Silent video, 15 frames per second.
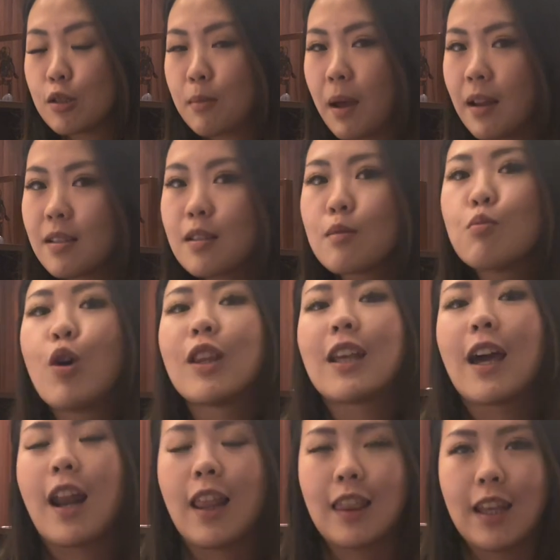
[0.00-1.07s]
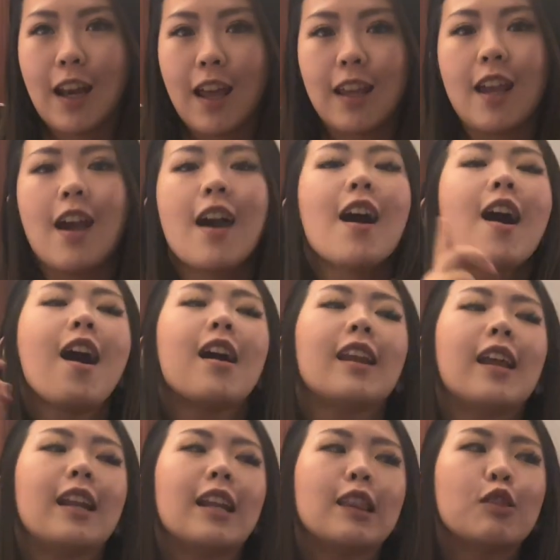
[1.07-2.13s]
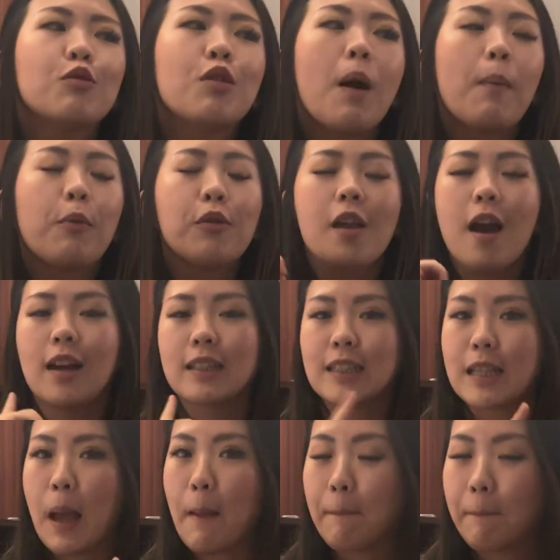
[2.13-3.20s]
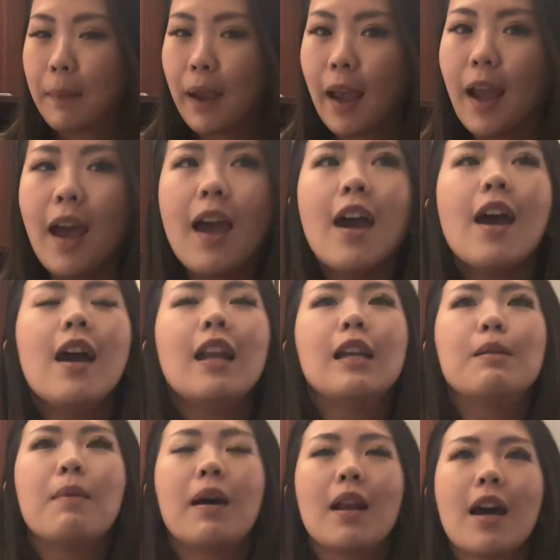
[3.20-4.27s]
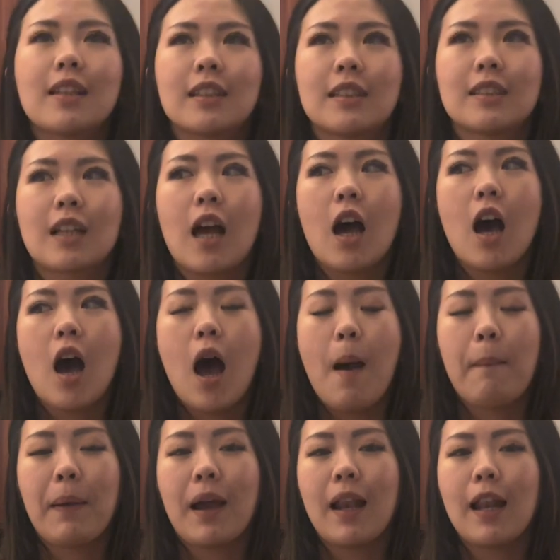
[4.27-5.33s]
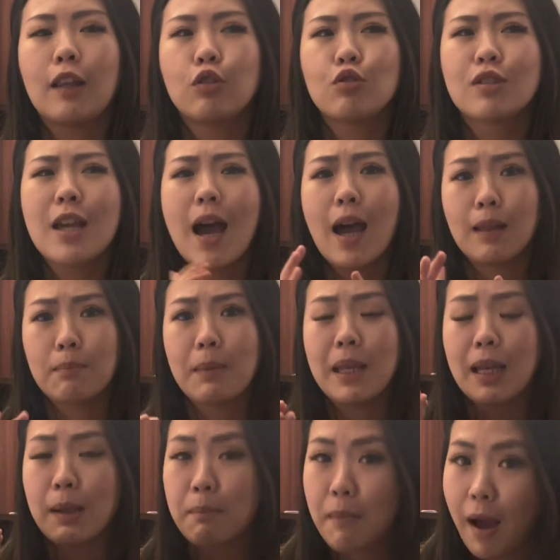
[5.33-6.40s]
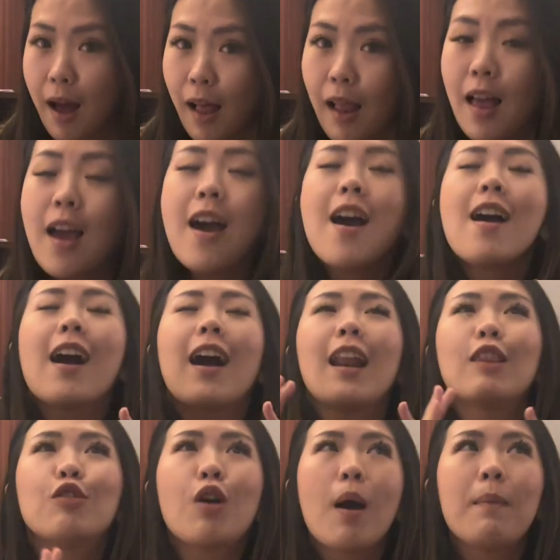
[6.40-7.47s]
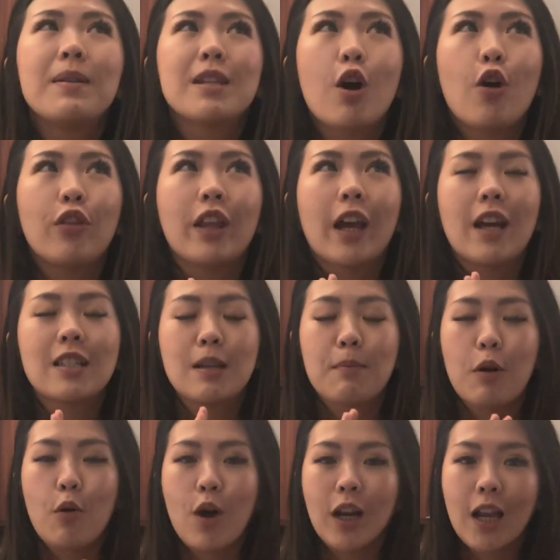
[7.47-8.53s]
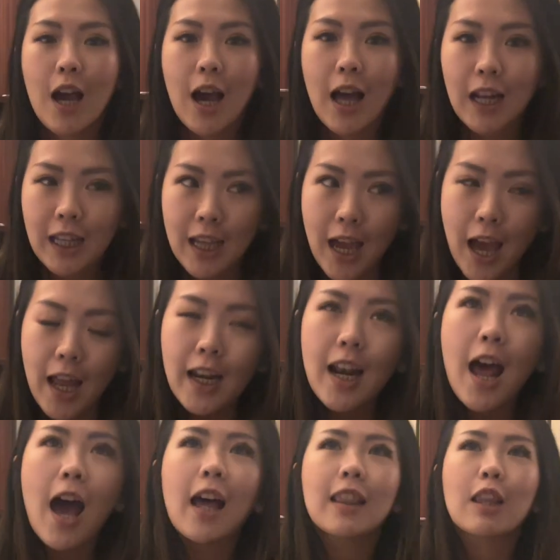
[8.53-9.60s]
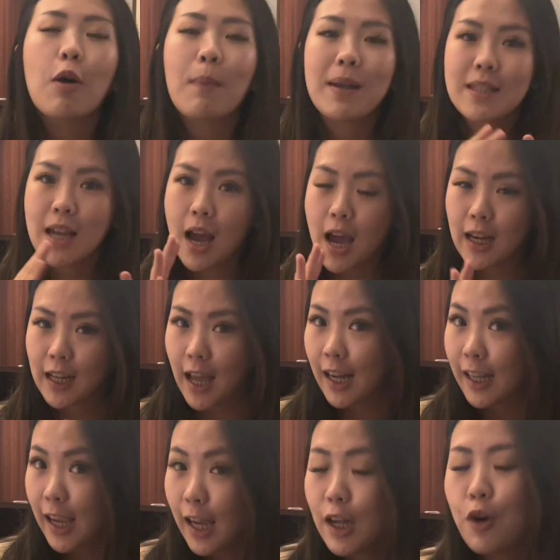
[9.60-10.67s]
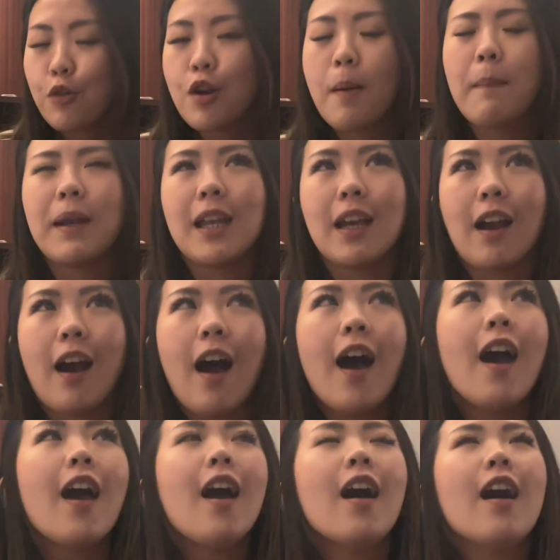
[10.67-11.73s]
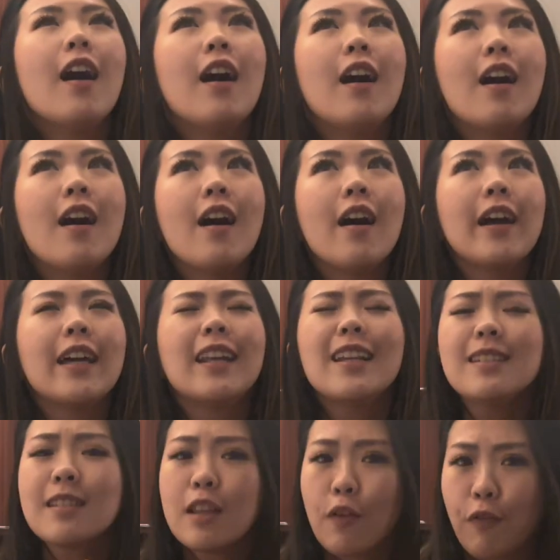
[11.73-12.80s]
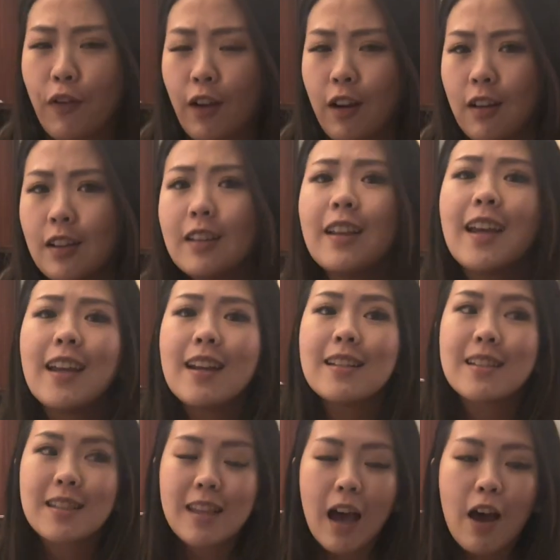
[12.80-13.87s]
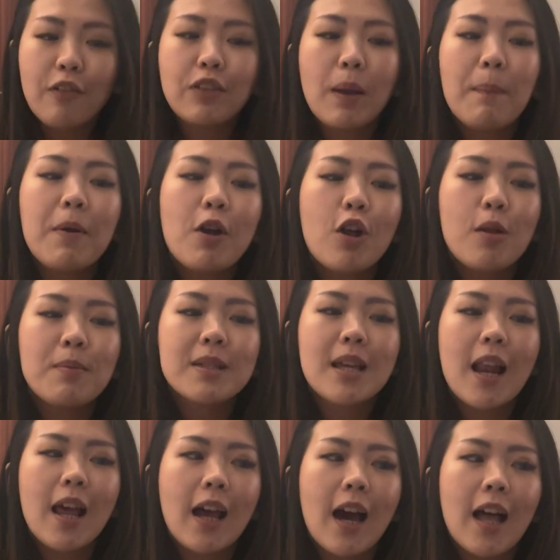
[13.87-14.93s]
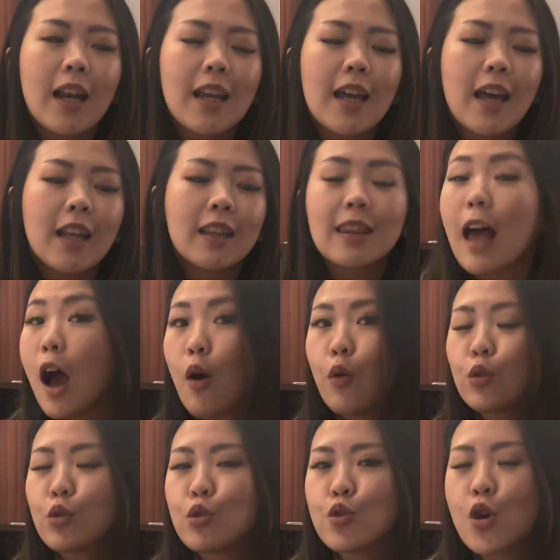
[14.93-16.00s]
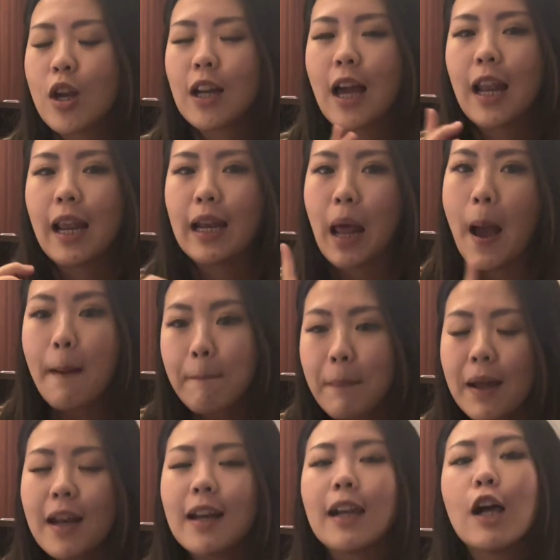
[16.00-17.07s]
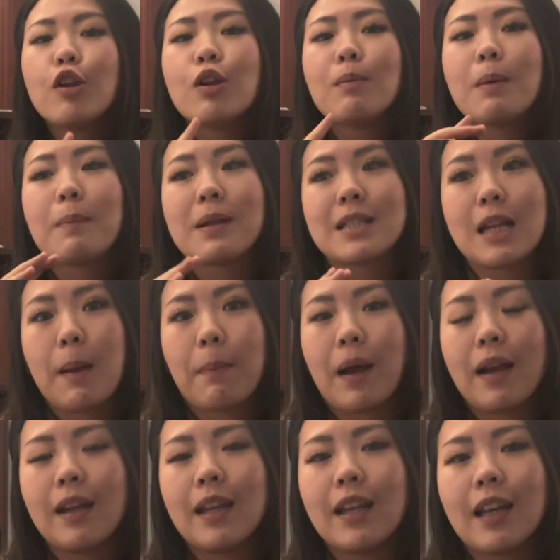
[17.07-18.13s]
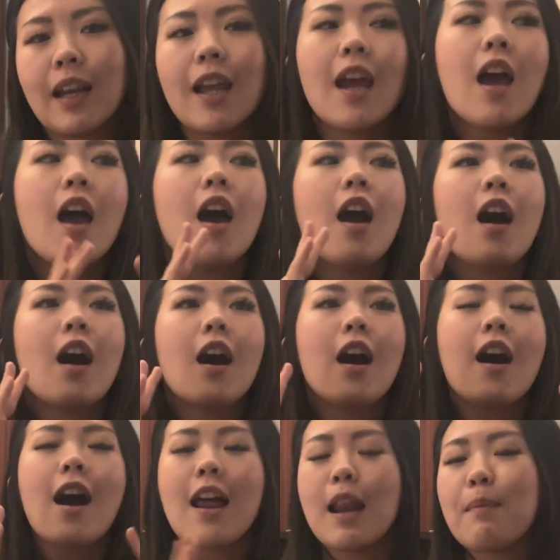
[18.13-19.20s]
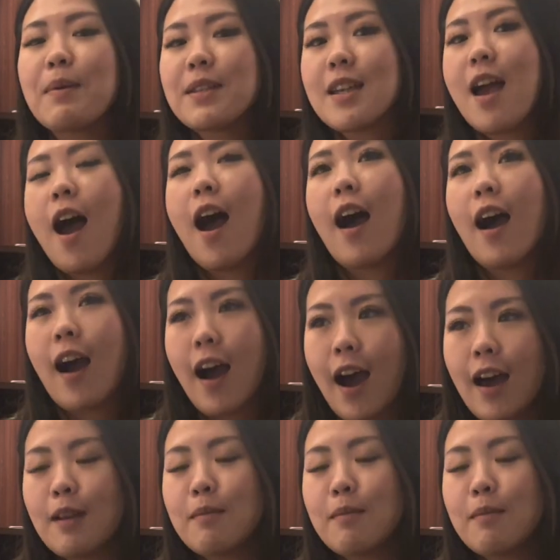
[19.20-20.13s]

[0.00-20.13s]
months buat karantinanya kalian itu nggak punya akses HP dimana akses uh, eh, HP kalian tuh sangat minimal kalian tuh nggak bisa kontekan sama keluarga kalian atau pasangan kalian yang udah menikah uh, it is difficult it is tough tapi kalau misalnya kalian tahu tujuan kalian apa dan kalian udah mempersiapkan diri kalian pasti akan